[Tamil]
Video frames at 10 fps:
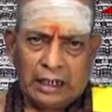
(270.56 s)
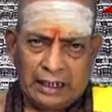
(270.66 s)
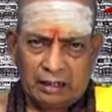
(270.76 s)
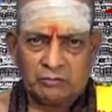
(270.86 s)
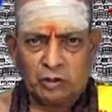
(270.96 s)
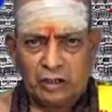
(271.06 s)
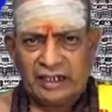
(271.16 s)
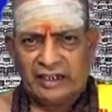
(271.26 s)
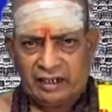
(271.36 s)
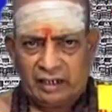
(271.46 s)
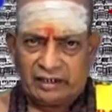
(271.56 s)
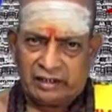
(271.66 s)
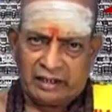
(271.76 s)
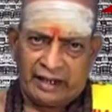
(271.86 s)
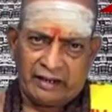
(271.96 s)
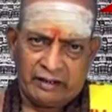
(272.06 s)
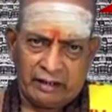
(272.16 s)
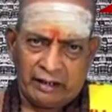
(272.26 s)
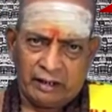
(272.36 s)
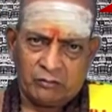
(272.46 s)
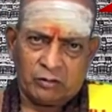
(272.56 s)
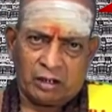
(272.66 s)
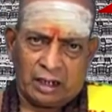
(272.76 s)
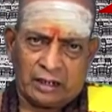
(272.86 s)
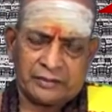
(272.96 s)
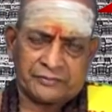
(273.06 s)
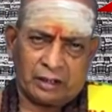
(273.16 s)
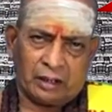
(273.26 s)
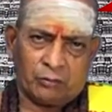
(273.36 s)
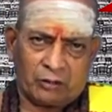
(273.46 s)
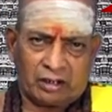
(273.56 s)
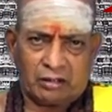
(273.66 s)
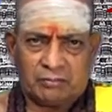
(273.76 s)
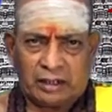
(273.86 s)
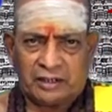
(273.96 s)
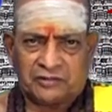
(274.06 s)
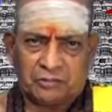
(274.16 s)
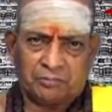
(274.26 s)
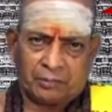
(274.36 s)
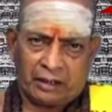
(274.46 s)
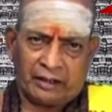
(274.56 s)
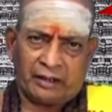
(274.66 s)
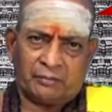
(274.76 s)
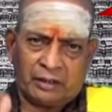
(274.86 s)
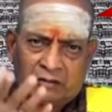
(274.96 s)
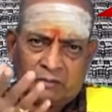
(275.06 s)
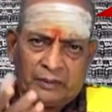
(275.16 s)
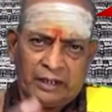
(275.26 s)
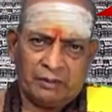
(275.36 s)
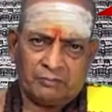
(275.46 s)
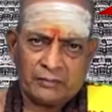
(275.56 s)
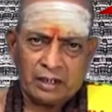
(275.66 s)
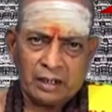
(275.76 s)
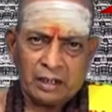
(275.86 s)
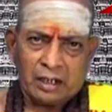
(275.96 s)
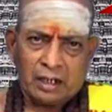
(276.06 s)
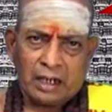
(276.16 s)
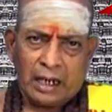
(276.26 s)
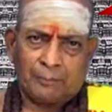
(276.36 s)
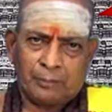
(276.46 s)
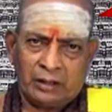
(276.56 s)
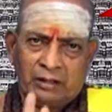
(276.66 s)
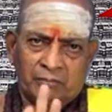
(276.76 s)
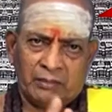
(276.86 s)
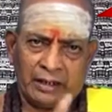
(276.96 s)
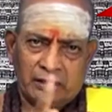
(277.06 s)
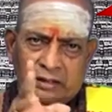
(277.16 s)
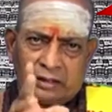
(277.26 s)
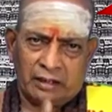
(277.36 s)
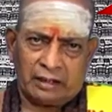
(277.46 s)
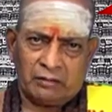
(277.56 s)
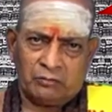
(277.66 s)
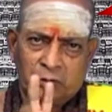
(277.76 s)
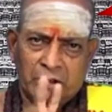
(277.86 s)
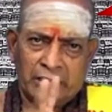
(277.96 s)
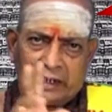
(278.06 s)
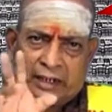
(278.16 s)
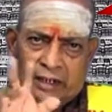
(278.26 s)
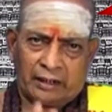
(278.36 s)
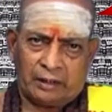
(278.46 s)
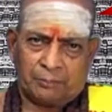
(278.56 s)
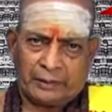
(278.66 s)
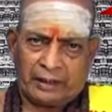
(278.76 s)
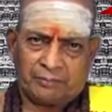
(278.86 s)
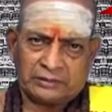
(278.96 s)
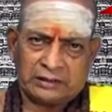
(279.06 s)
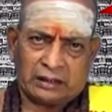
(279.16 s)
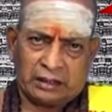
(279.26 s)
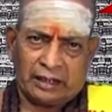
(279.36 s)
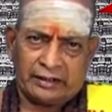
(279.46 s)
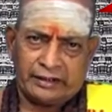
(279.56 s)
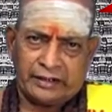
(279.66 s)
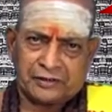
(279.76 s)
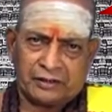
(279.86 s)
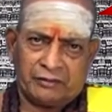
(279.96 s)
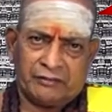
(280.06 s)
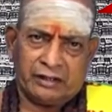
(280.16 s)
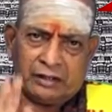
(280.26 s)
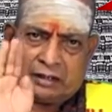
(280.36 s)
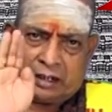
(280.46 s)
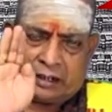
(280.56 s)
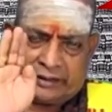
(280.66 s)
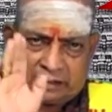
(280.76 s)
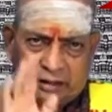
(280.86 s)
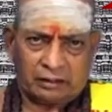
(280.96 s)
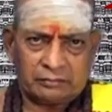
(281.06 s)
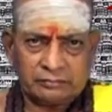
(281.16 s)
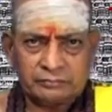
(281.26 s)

ஆழமுண்ட நீலகண்ட அன்னலே ஒரு காலத்திலே உலகம் அனைத்தும் பிரளயமாகுமே அப்பொழுது மனிதர்களையும் உயிரினைகளையும் படைப்பதற்கு நான் என்ன செய்வேன் என்று கேட்டான்